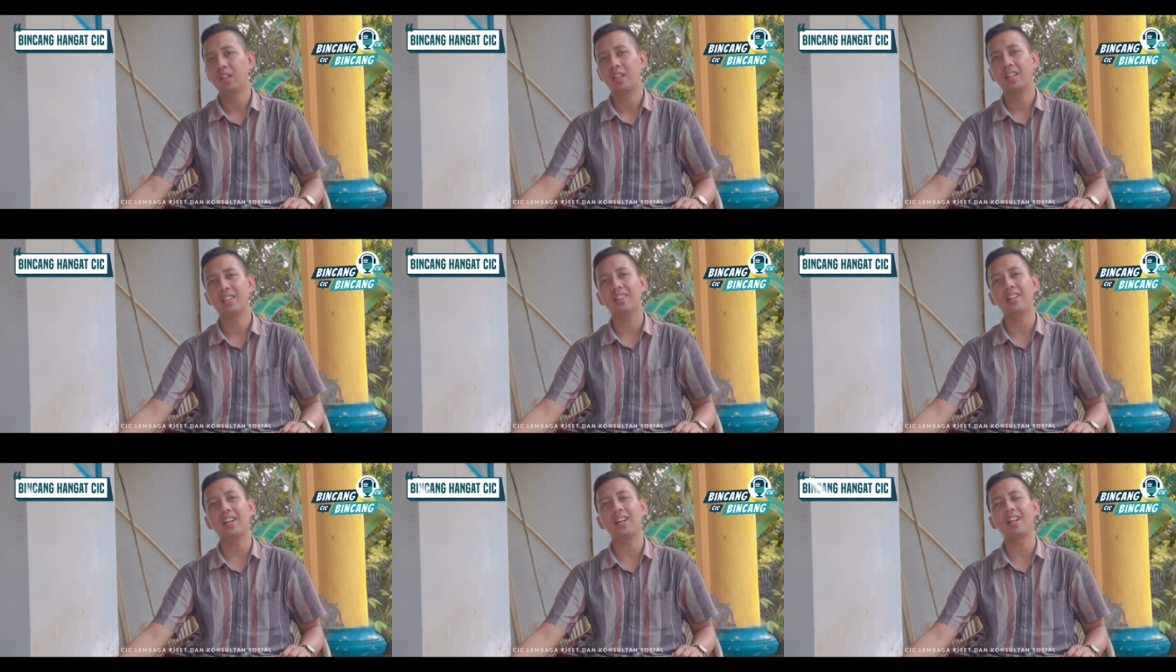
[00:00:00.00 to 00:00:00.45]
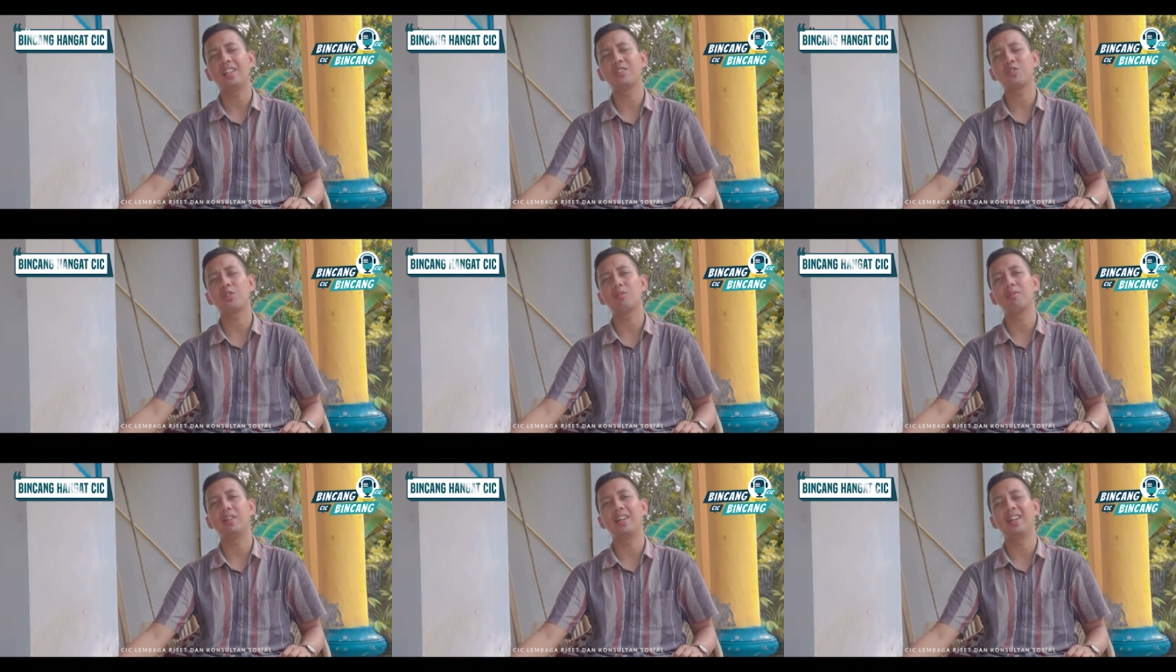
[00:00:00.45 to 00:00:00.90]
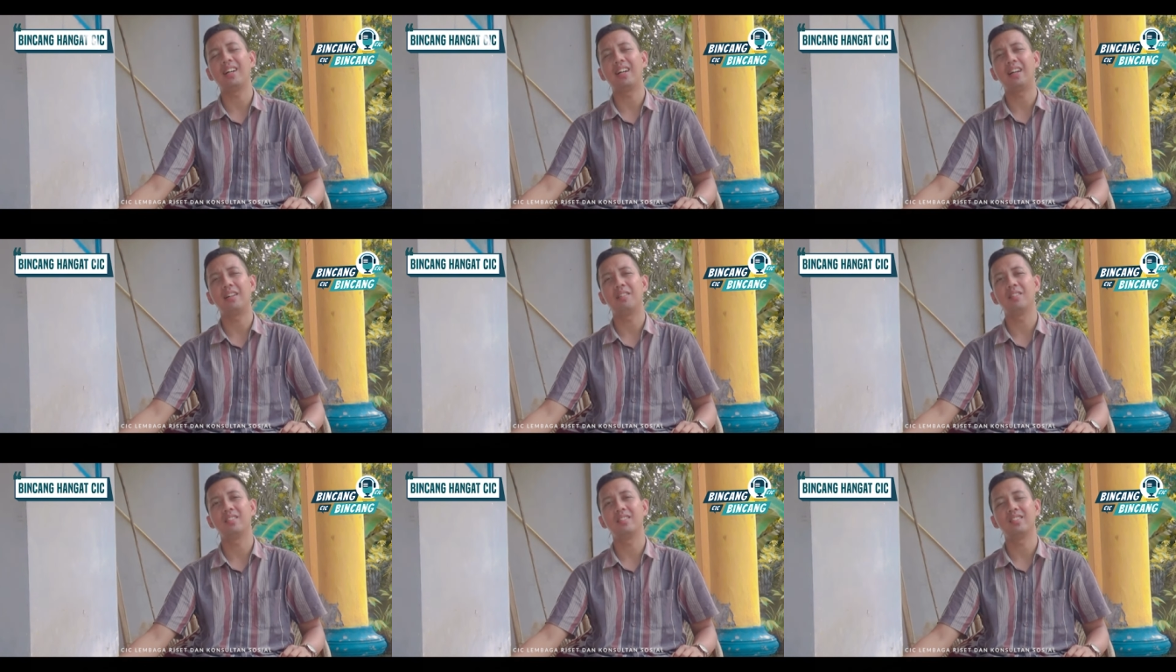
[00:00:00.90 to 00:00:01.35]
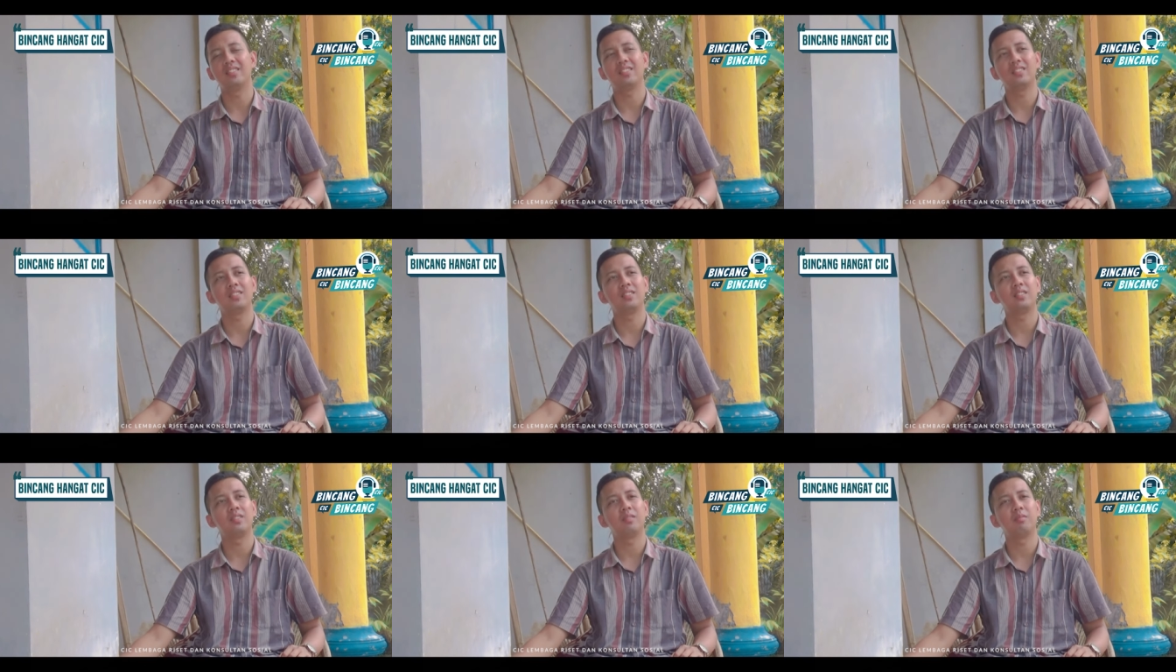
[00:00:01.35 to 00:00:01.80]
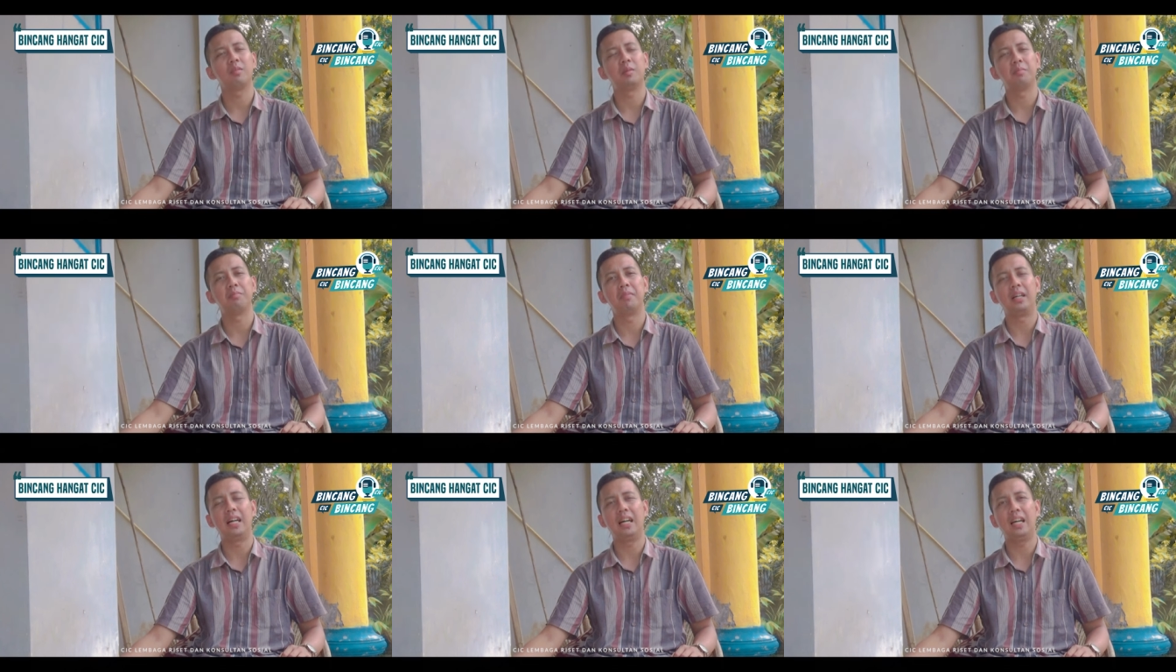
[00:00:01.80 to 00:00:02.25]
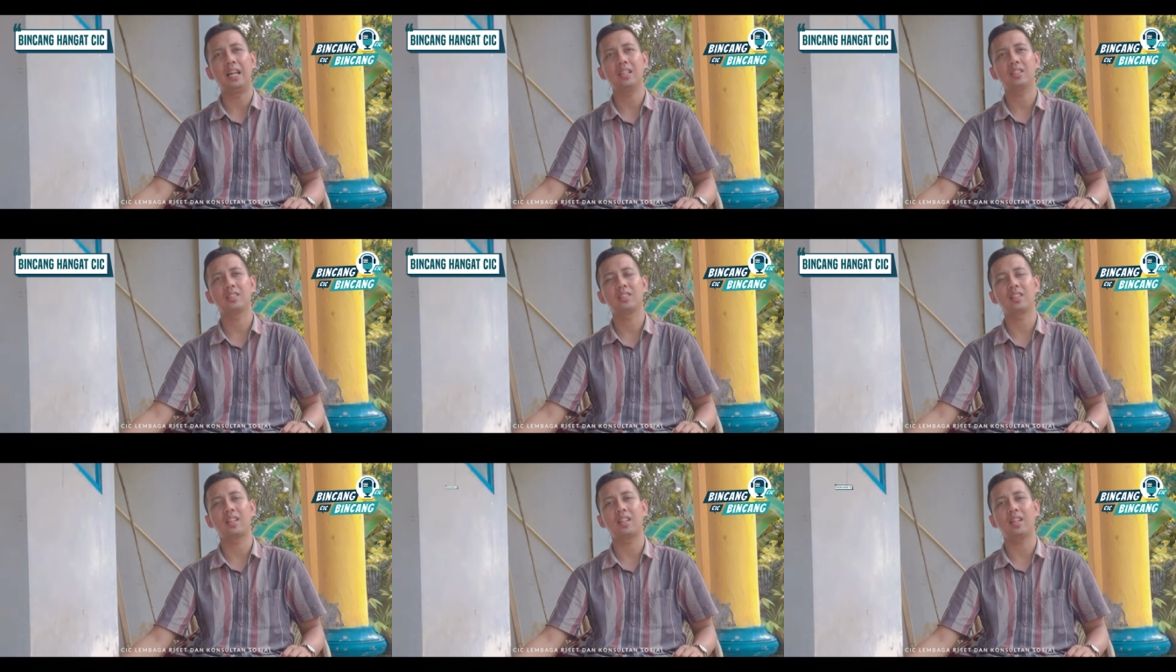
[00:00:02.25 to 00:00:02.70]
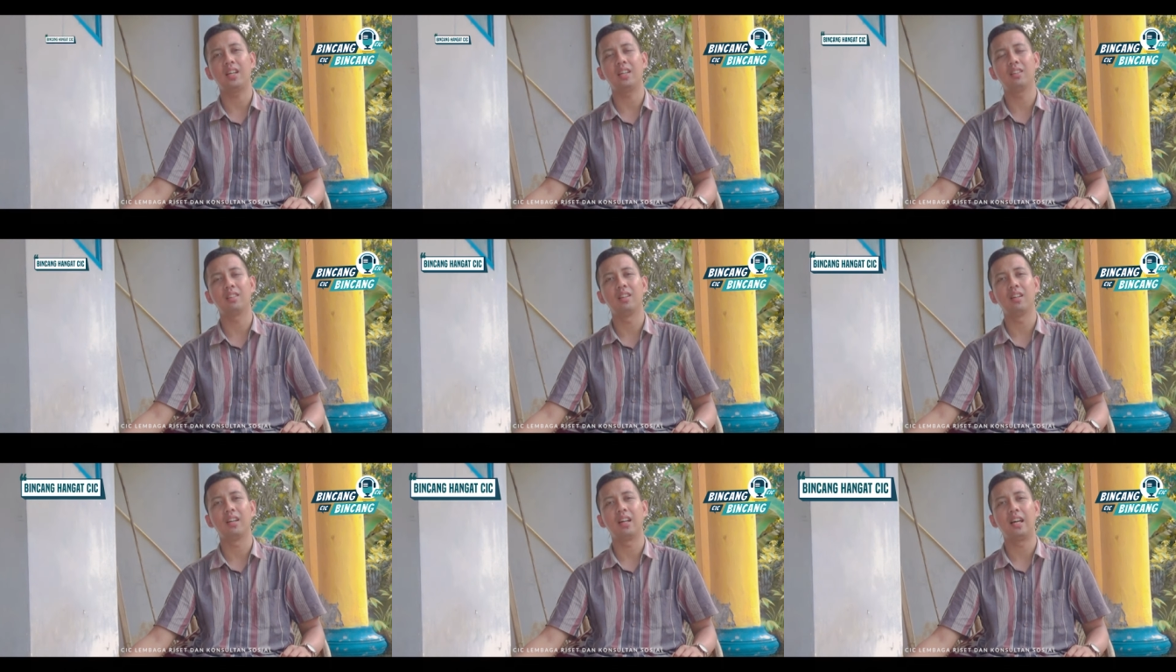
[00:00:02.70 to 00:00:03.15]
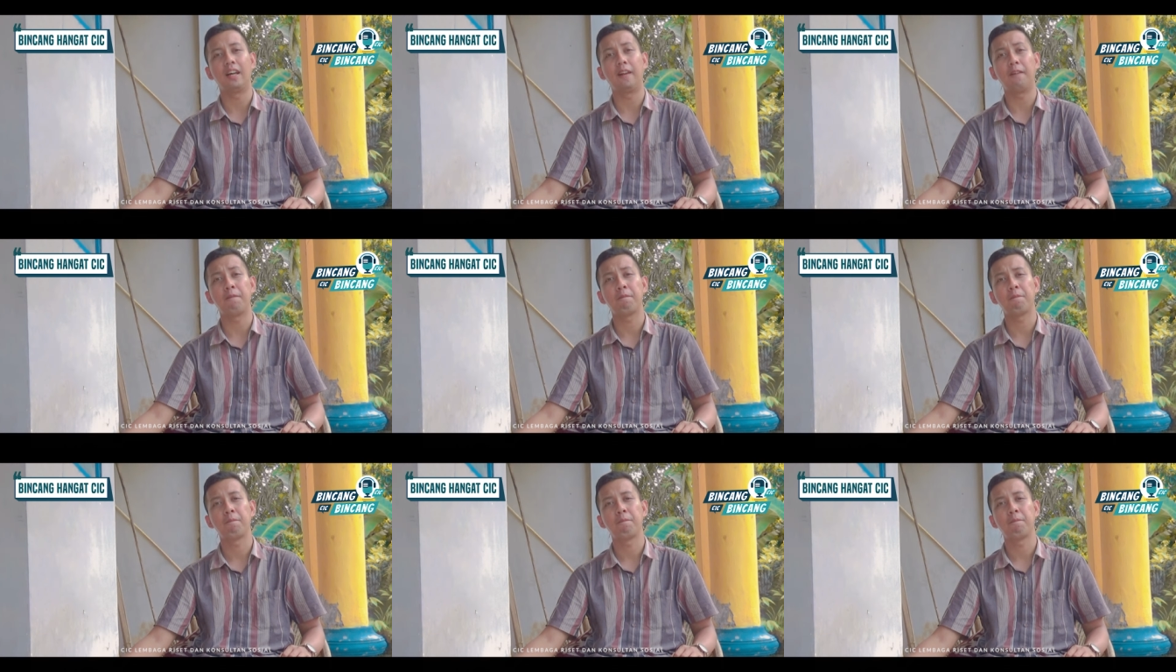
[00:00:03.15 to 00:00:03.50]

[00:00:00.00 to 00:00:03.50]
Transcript: kita akan coba uh, membahas terkait dengan